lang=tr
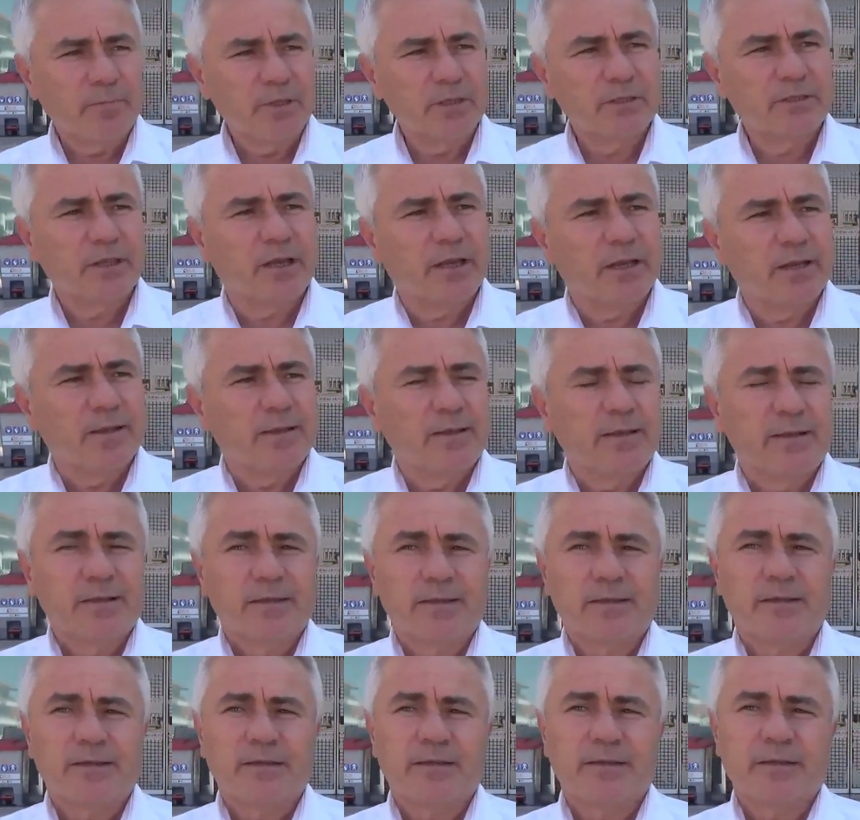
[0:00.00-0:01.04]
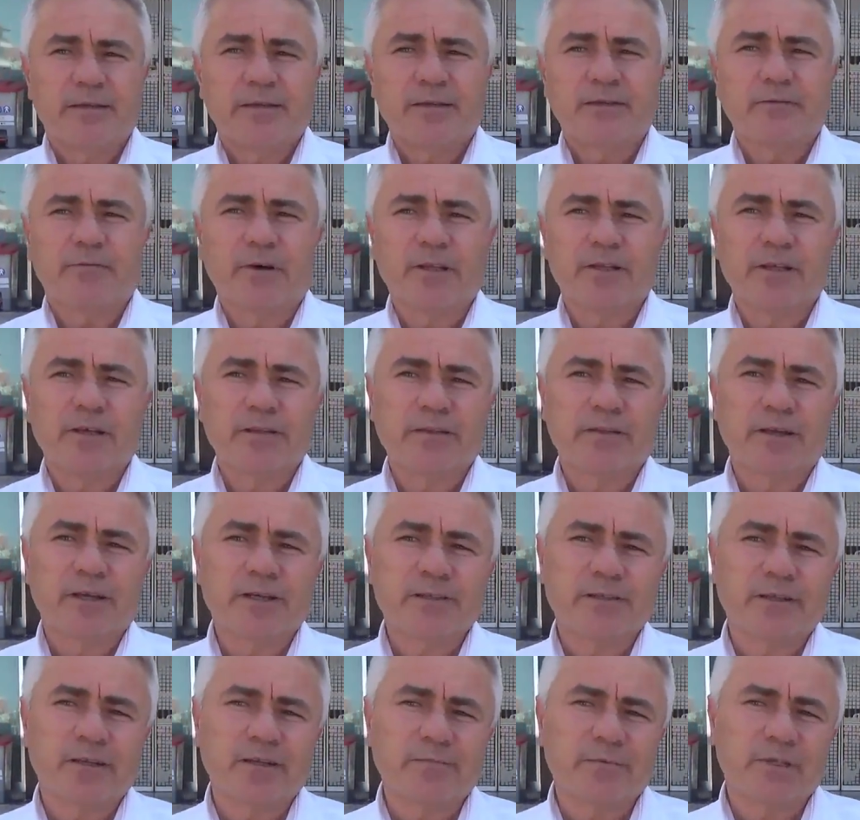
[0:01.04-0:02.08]
biz de e,
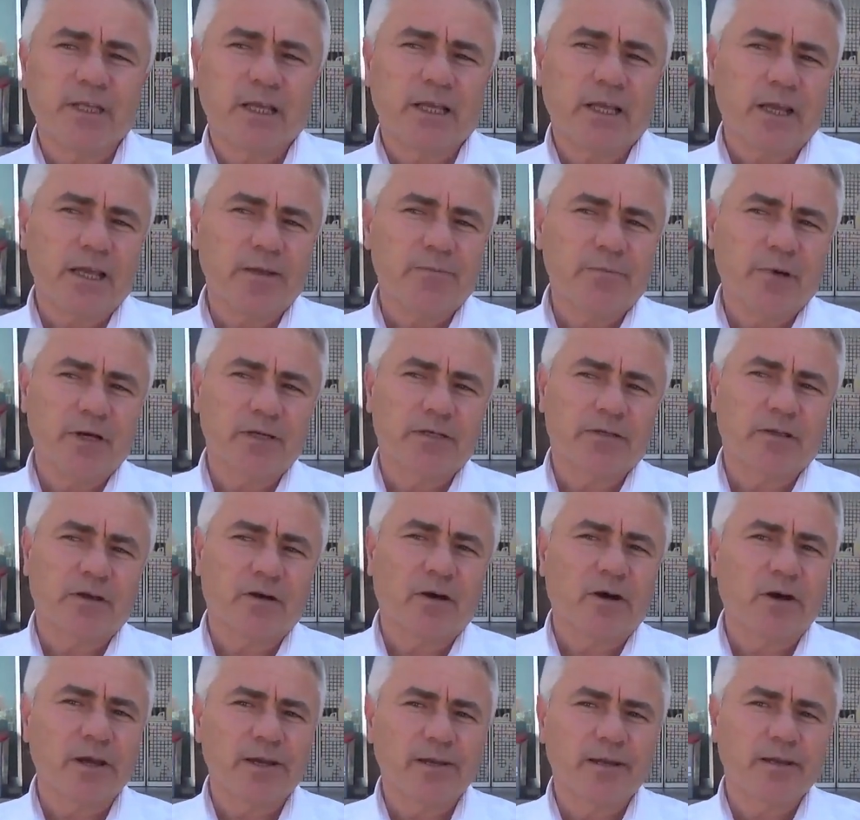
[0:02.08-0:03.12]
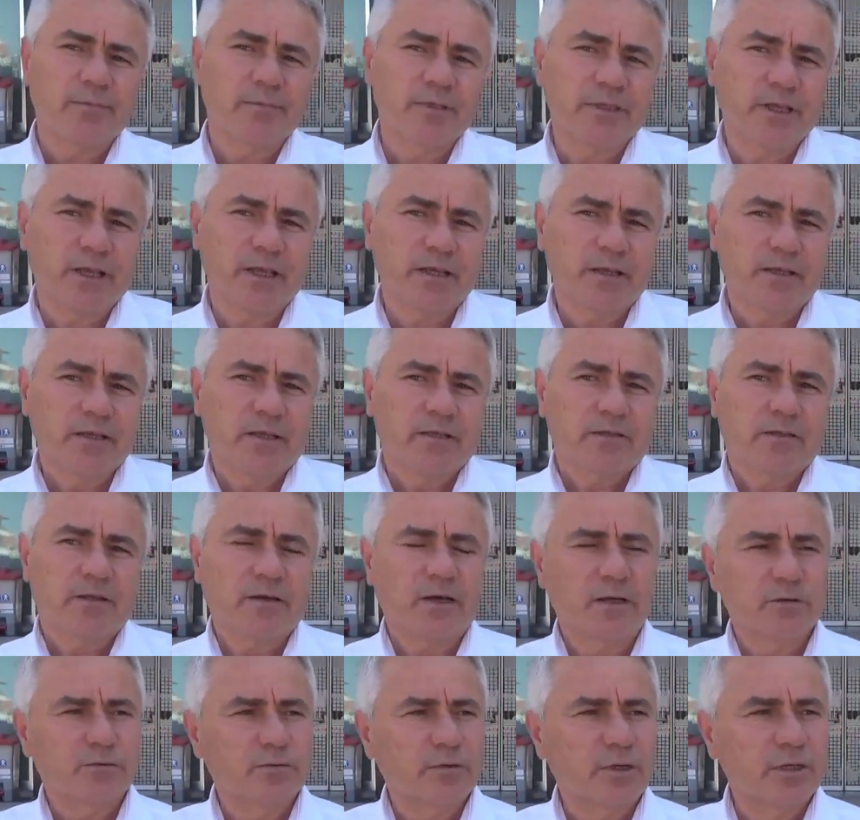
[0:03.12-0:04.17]
vatandaşlarımıza en başta ailemize
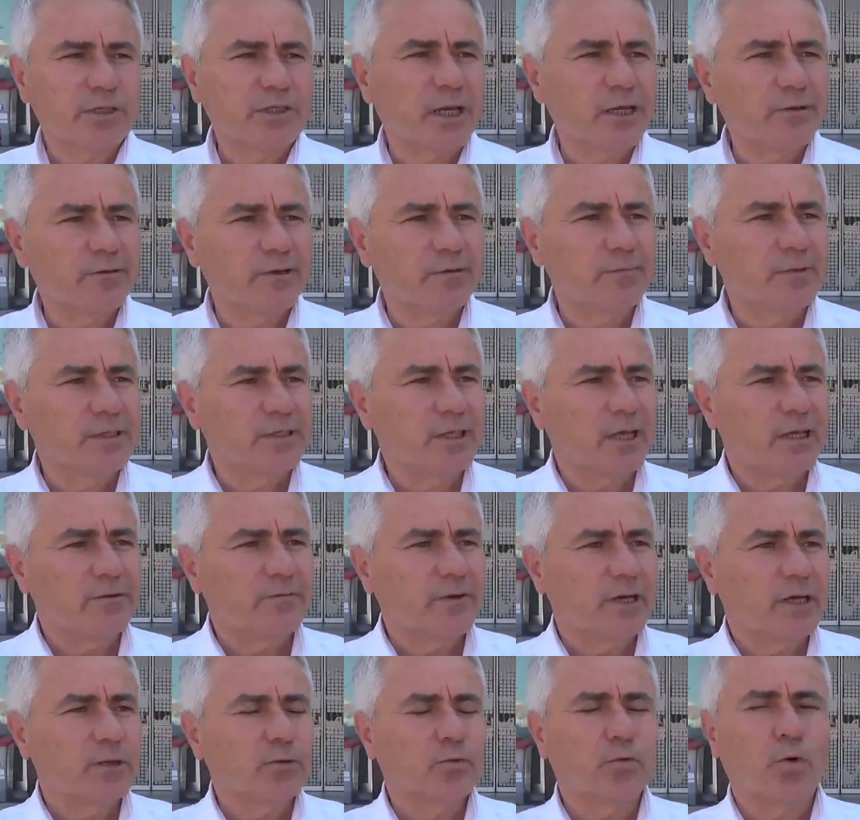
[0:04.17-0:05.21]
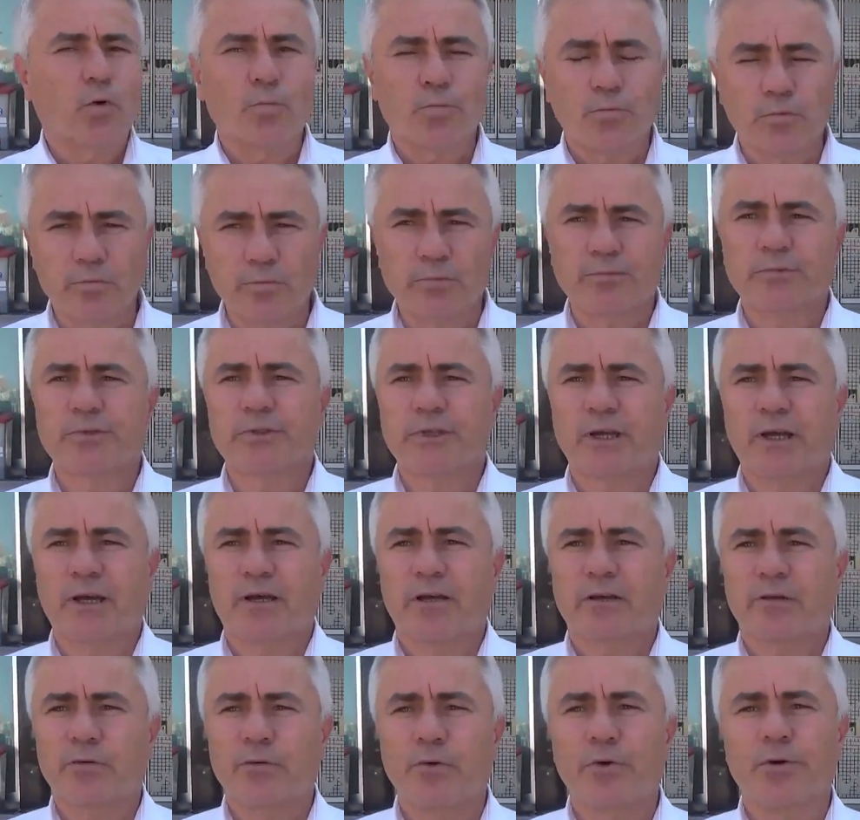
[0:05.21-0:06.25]
daha sonra çevremize ve
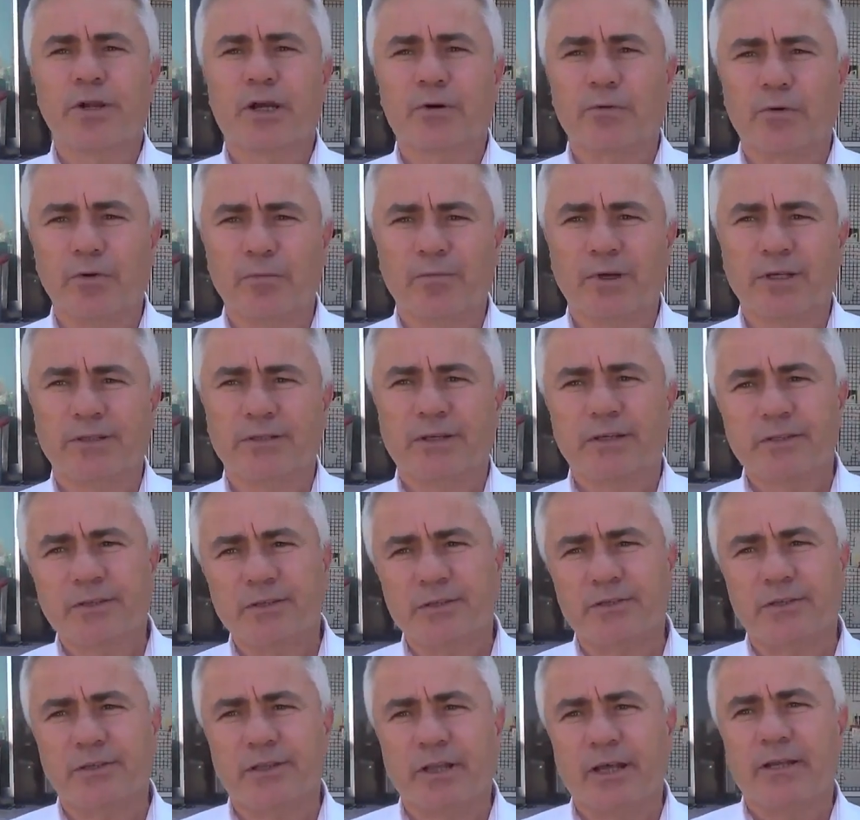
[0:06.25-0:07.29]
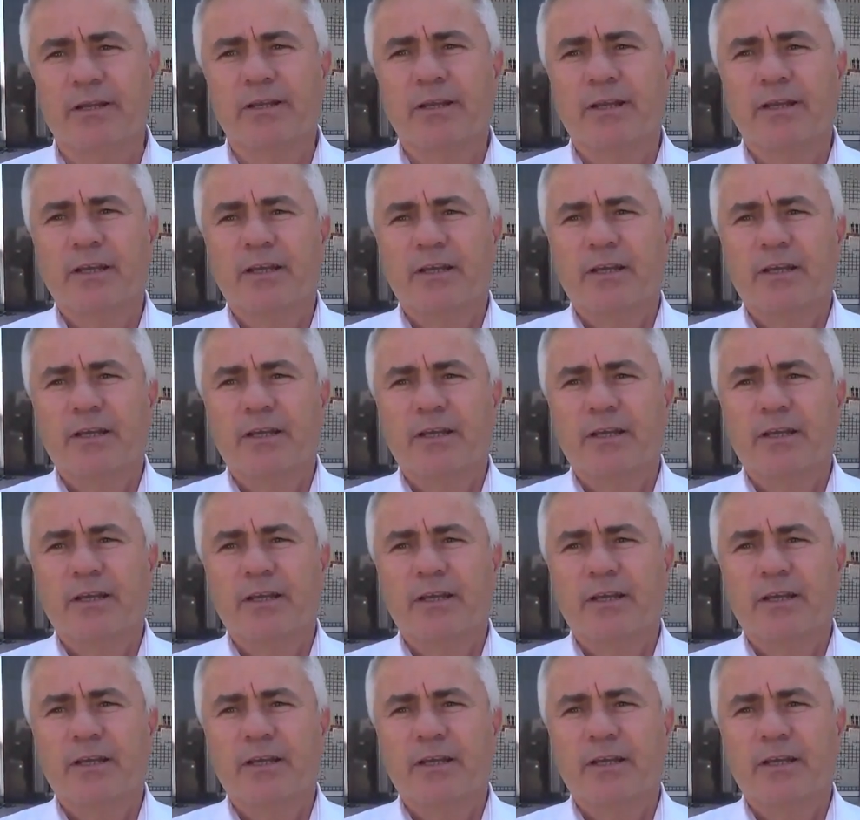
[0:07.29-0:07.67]
toplumumuza örnek olması açısından